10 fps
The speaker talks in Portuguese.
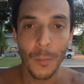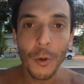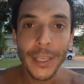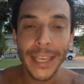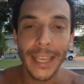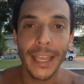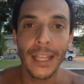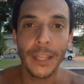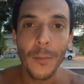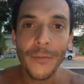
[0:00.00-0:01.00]
Por quê?
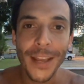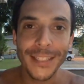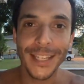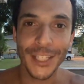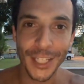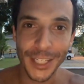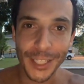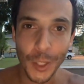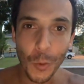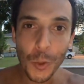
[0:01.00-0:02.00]
Tem uma frase que
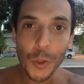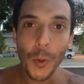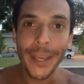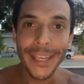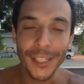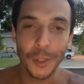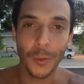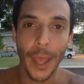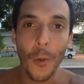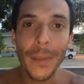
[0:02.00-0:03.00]
diz que o sorriso
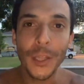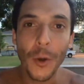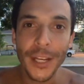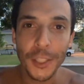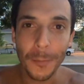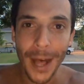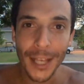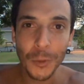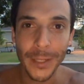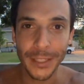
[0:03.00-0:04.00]
sorriso é o menor
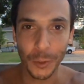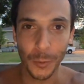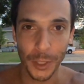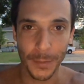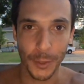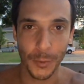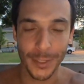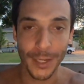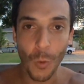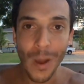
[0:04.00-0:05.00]
espaço entre duas
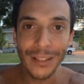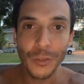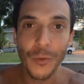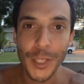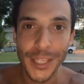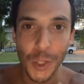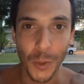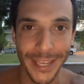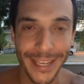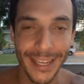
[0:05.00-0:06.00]
pessoas. E quando você
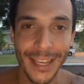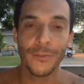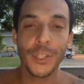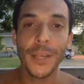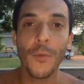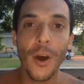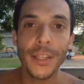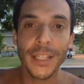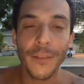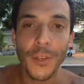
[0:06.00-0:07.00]
sorri, você
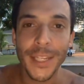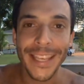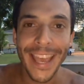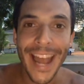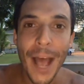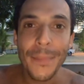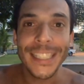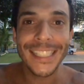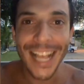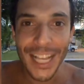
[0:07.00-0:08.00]
mostra que você quer a
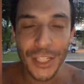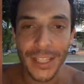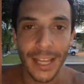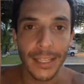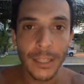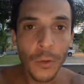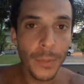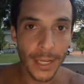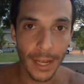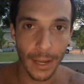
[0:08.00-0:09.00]
amizade dela e
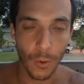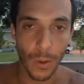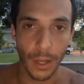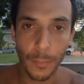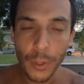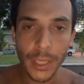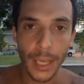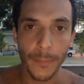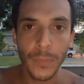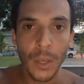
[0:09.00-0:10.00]
não brigar com ela. Por
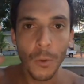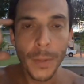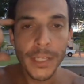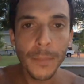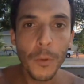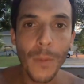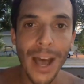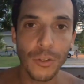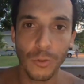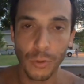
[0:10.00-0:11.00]
quê? O princípio
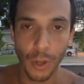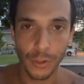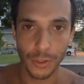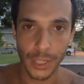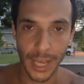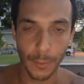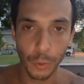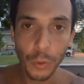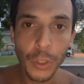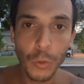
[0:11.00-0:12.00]
básico do nosso cérebro,
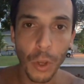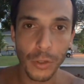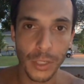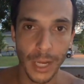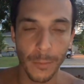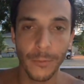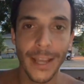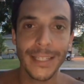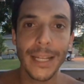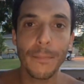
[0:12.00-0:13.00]
tudo que o nosso cérebro
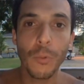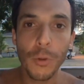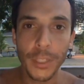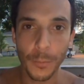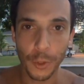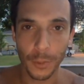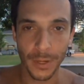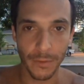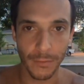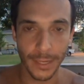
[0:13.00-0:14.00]
faz é na busca por
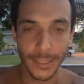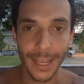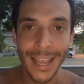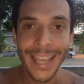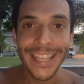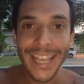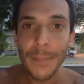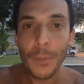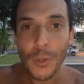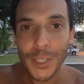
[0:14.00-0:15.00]
sobrevivência. E
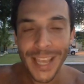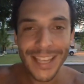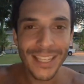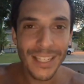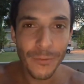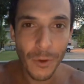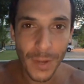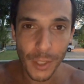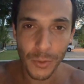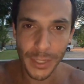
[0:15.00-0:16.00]
ele processa as
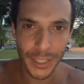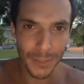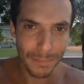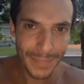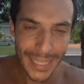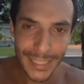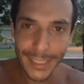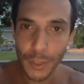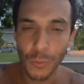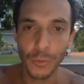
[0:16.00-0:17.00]
informações de
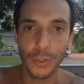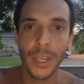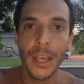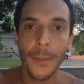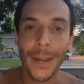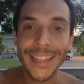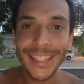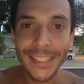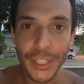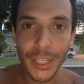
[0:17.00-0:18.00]
milissegundos para
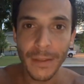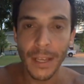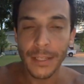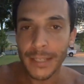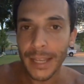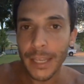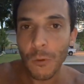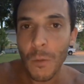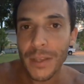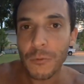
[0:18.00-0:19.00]
decidir se
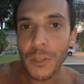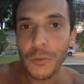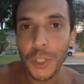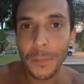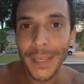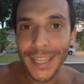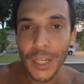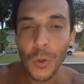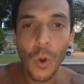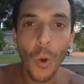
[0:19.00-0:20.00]
aquilo é uma situação de
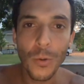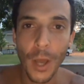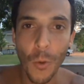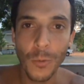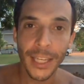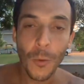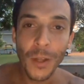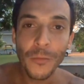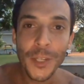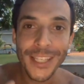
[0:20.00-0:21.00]
perigo ou não. E
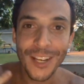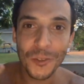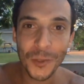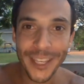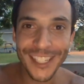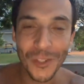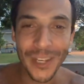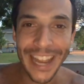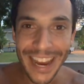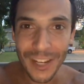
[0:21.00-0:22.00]
quando você dá um sorriso
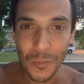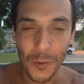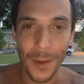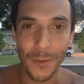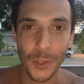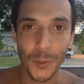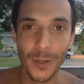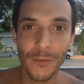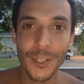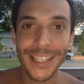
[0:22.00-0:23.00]
largo para uma
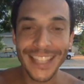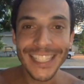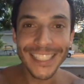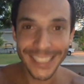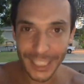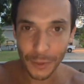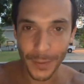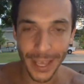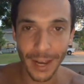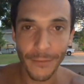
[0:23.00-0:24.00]
pessoa, você está dizendo
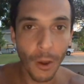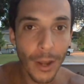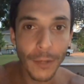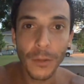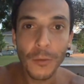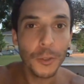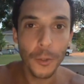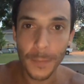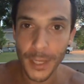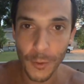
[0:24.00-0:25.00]
para ela, fala, olha, eu não
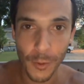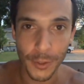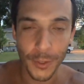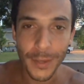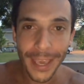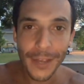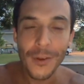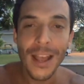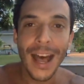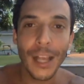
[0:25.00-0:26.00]
sou perigoso, eu
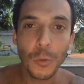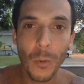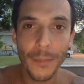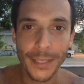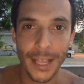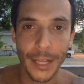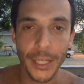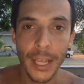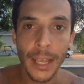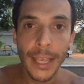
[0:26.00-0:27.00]
quero a sua amizade.